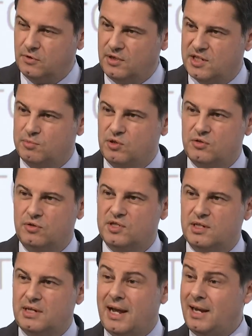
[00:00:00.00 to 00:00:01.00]
Und das muss
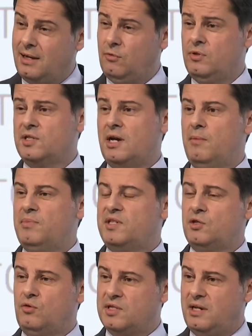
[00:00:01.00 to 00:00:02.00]
unsere, aller, unsere
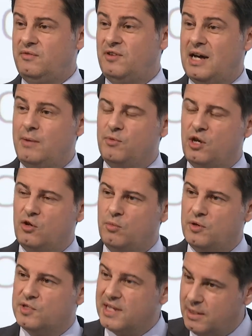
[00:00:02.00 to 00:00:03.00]
Ambition sein, vor allem
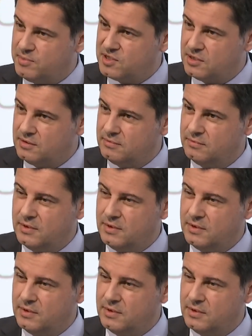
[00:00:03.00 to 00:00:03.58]
gegenüber uns selbst.